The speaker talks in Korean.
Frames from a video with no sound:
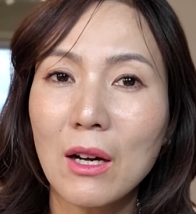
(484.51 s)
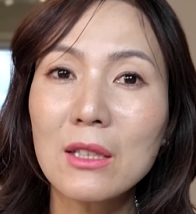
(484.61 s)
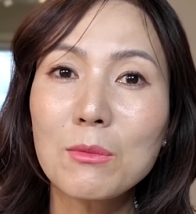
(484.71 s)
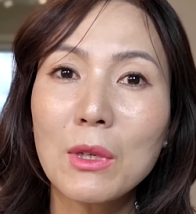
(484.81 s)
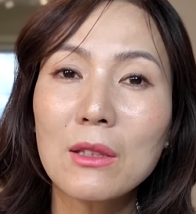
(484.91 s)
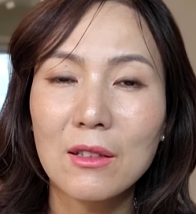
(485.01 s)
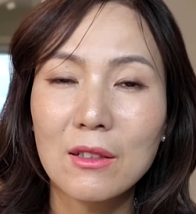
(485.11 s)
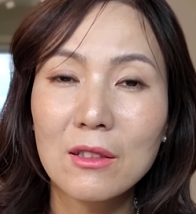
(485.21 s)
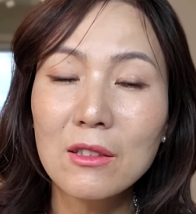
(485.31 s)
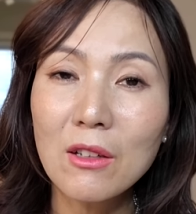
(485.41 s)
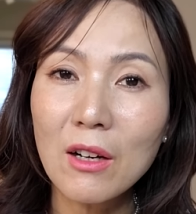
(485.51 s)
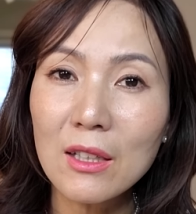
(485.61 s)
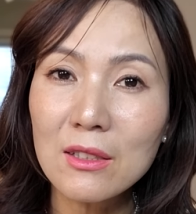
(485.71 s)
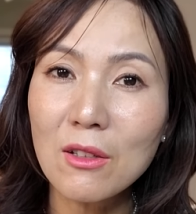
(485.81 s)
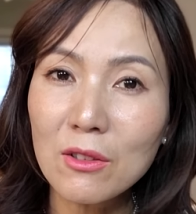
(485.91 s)
하지만
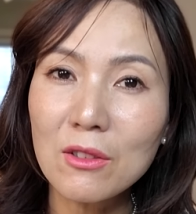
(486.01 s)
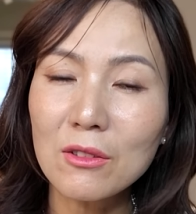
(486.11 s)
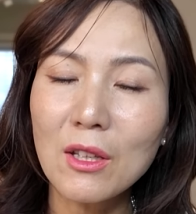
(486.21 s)
그러한 성격